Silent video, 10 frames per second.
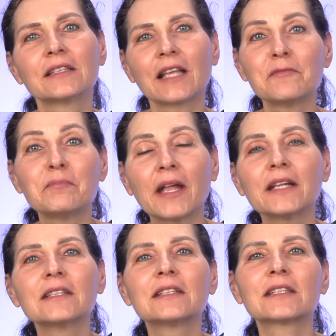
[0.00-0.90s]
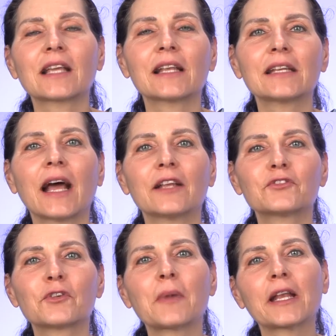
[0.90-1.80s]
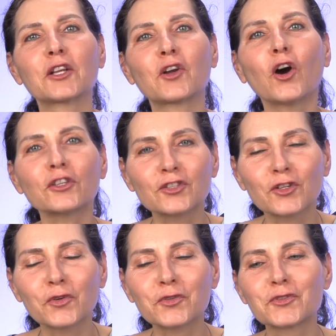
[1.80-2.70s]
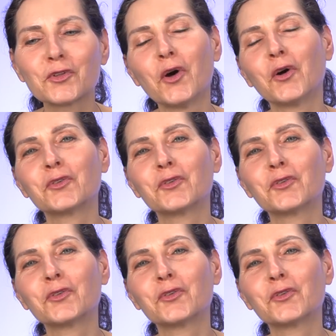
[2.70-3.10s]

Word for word: dann melde dich gerne an für meinen kostenlosen